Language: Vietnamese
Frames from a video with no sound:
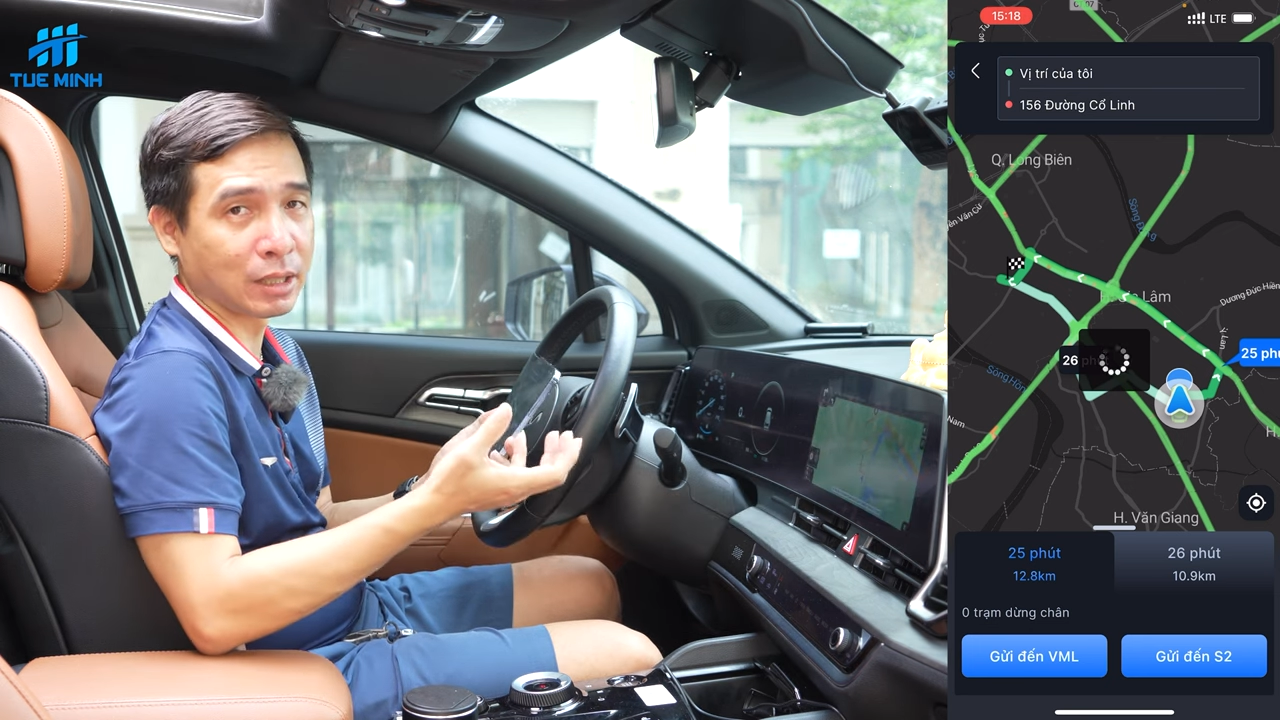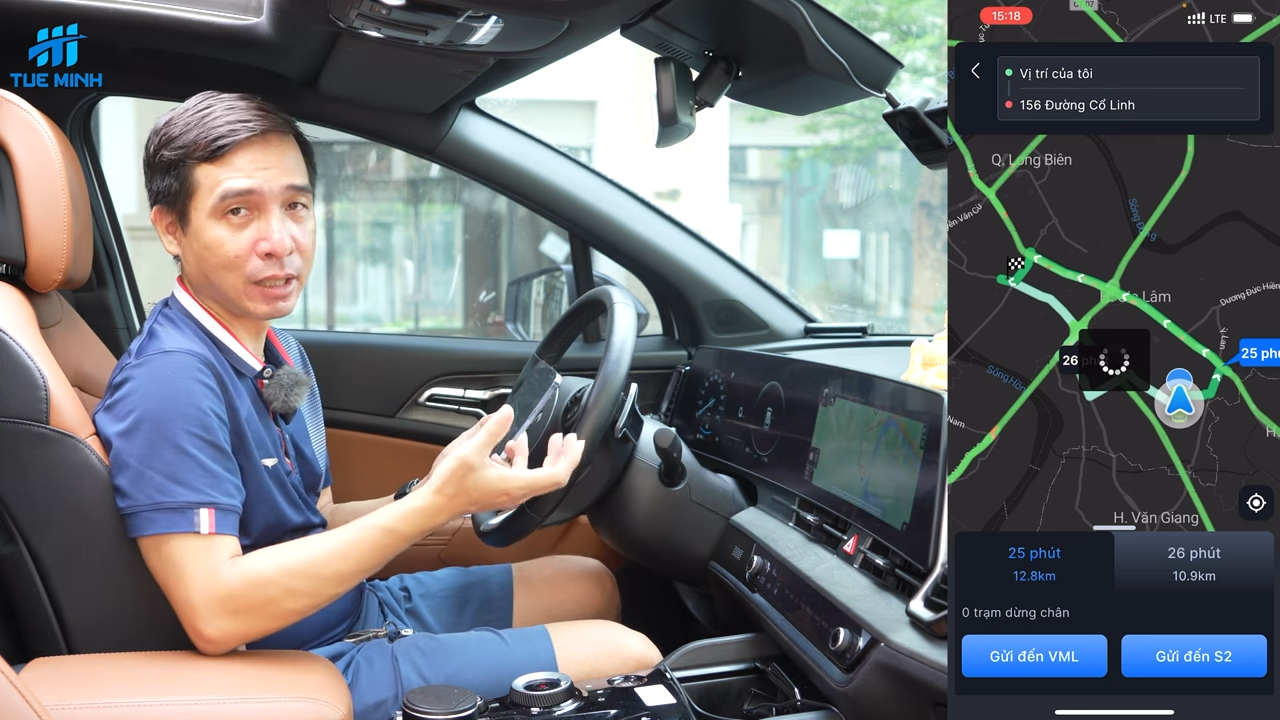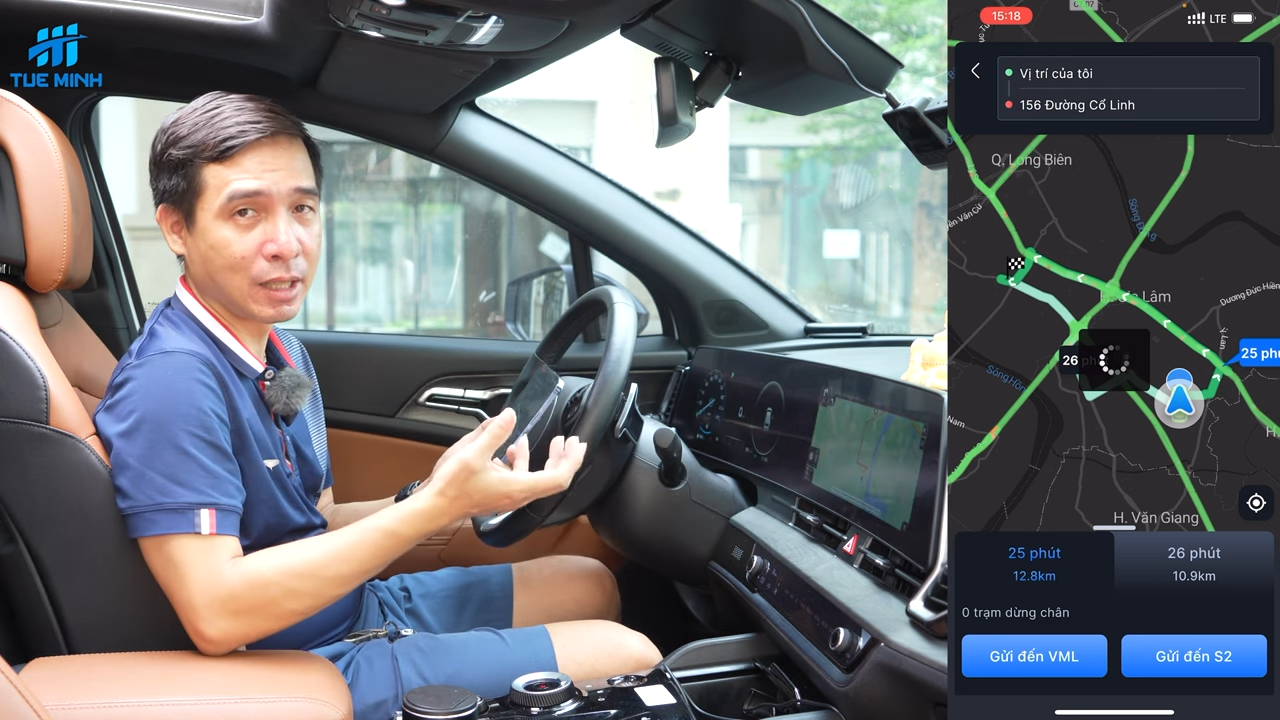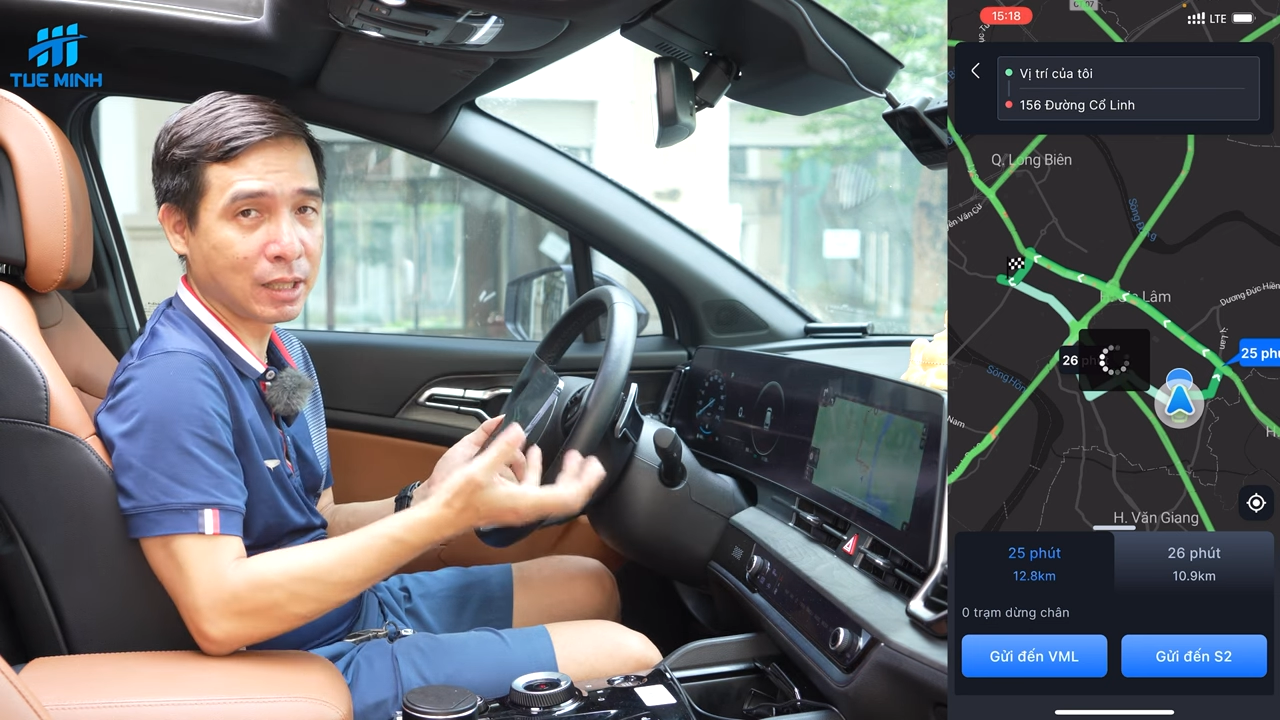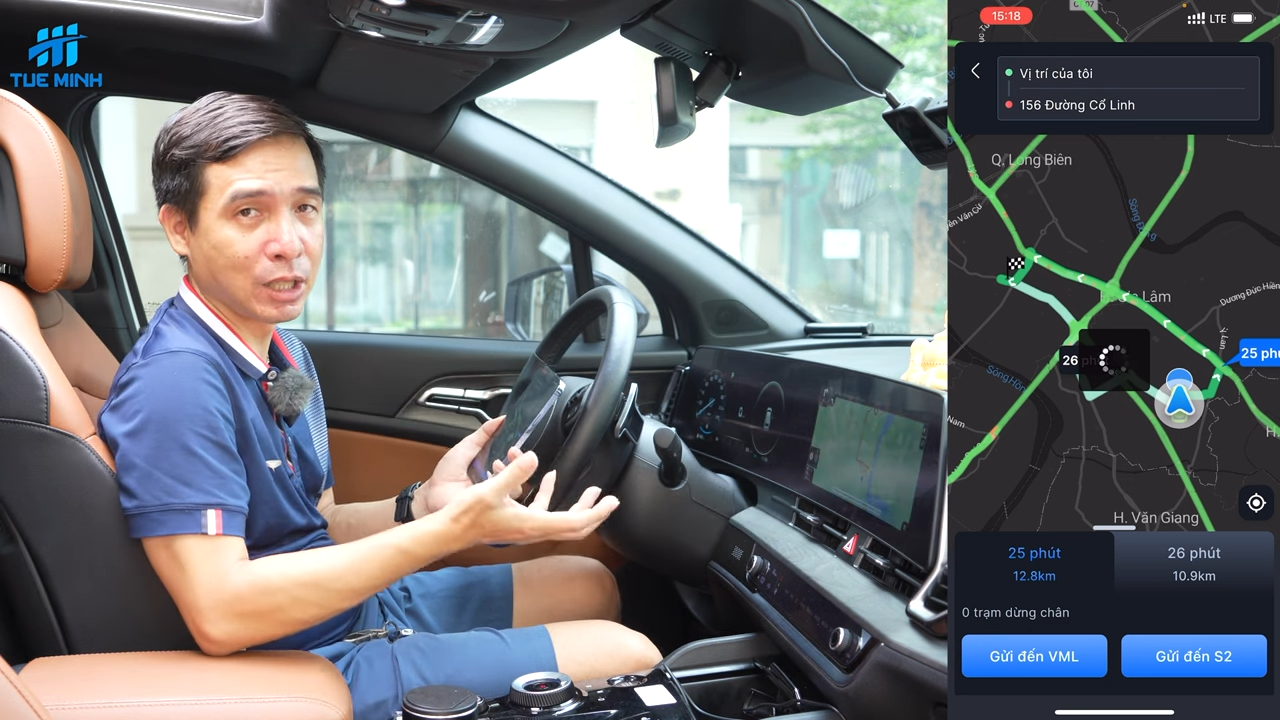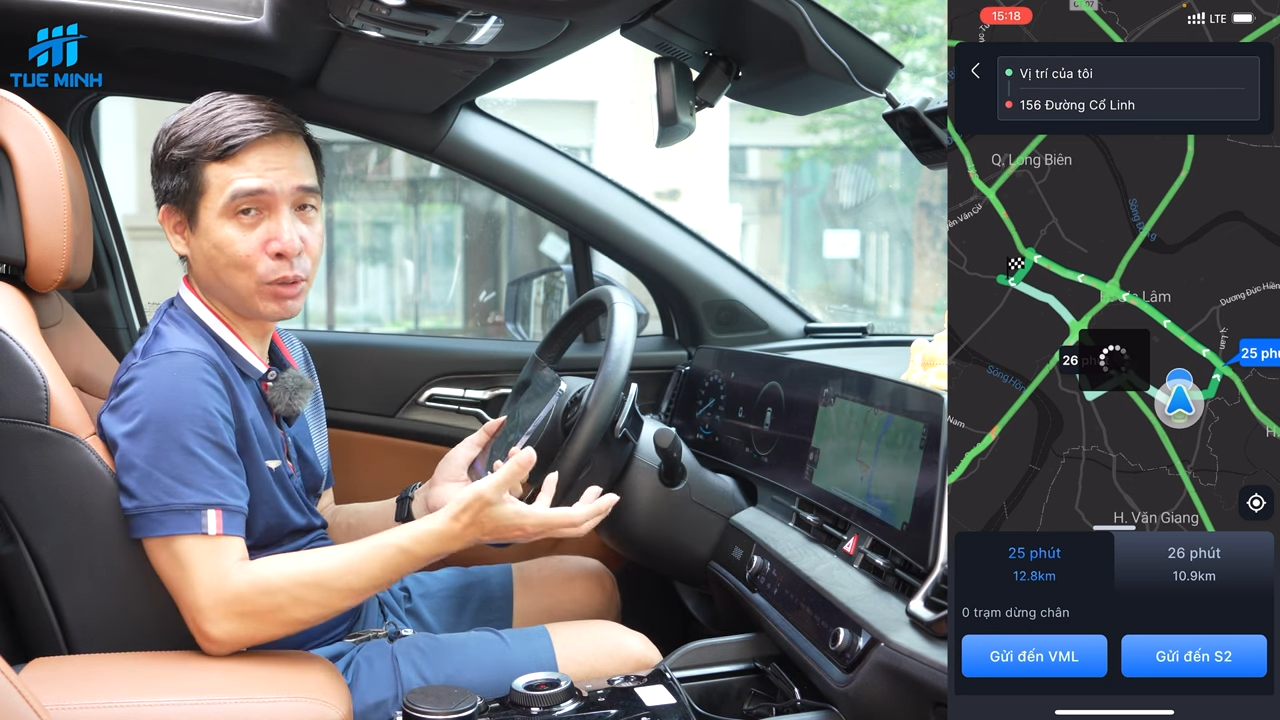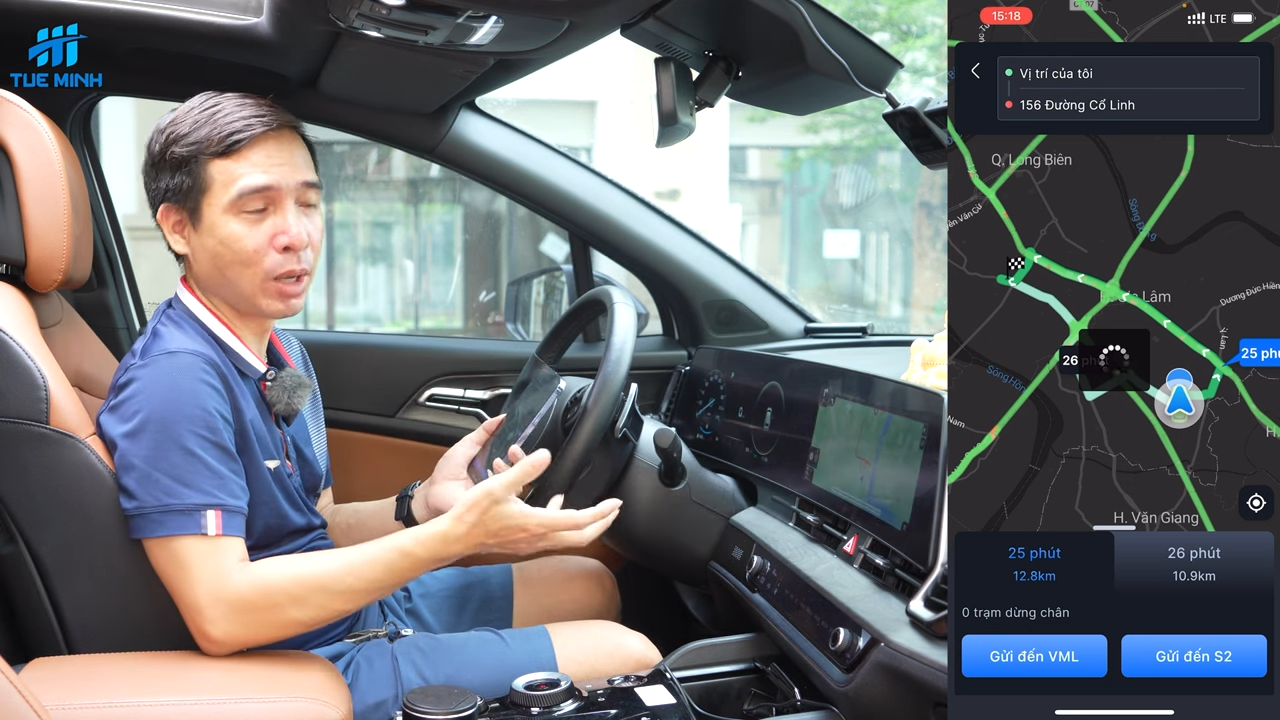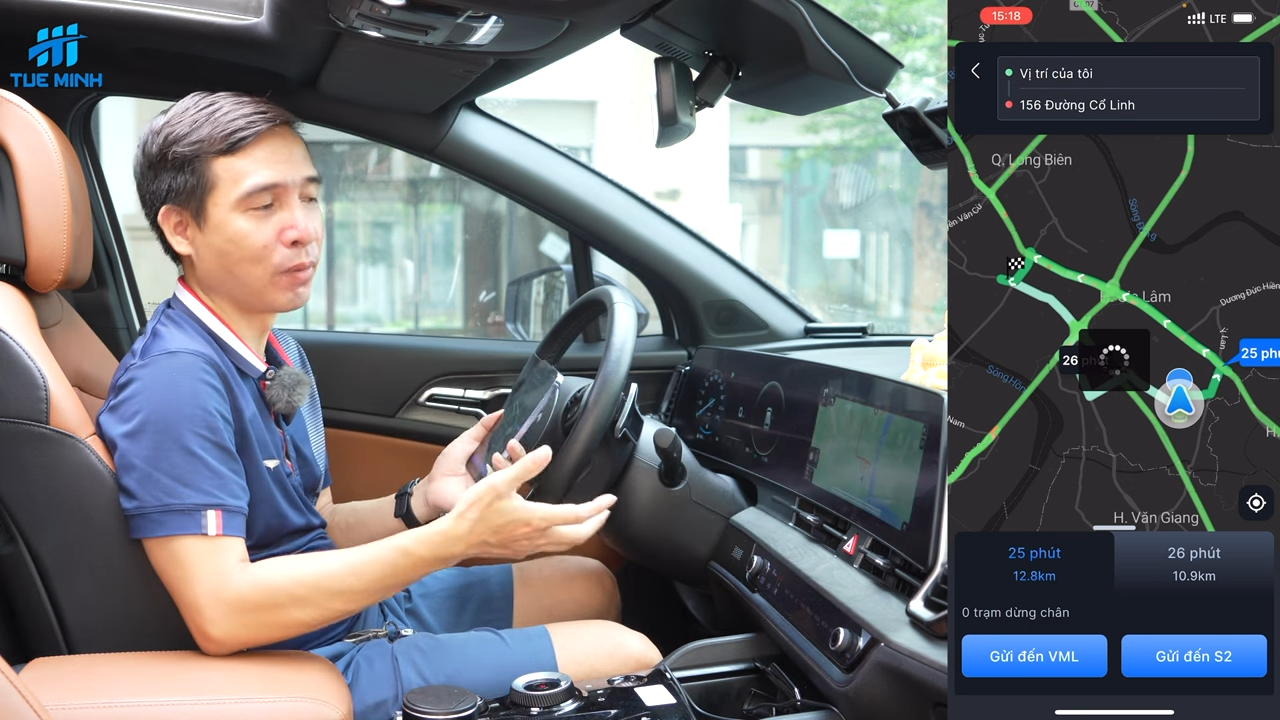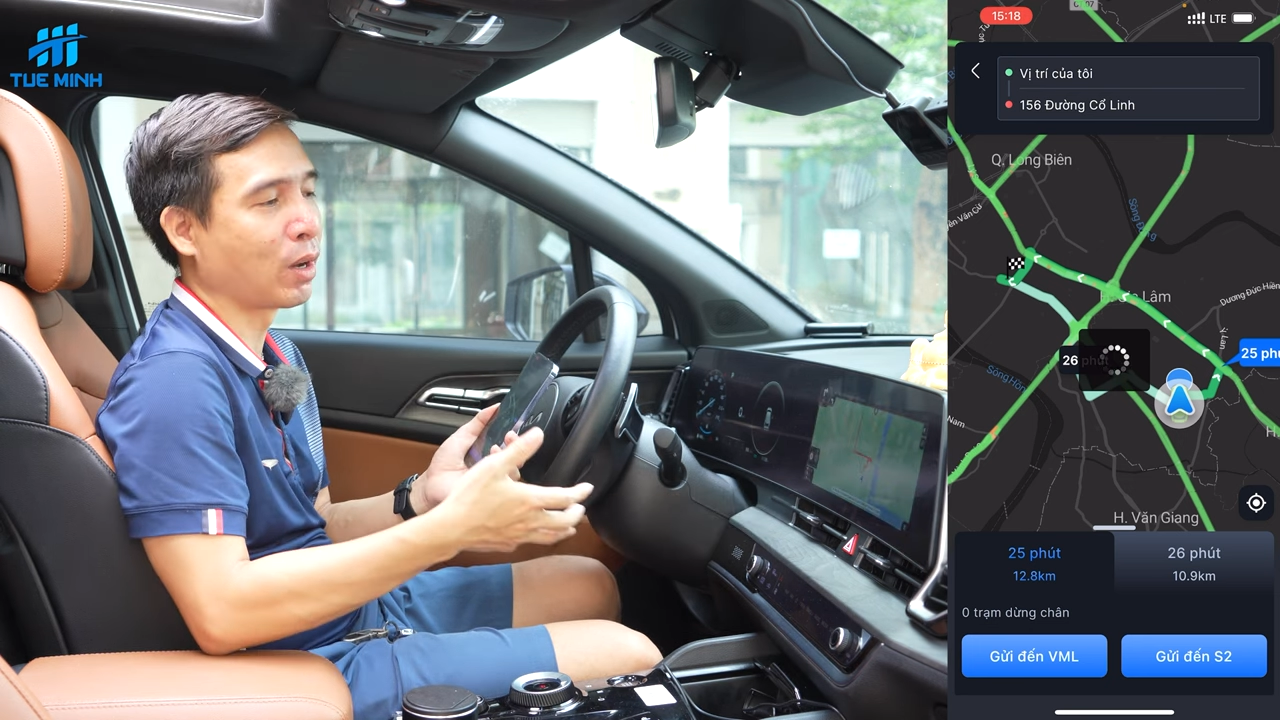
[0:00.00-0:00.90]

ta sẽ di chuyển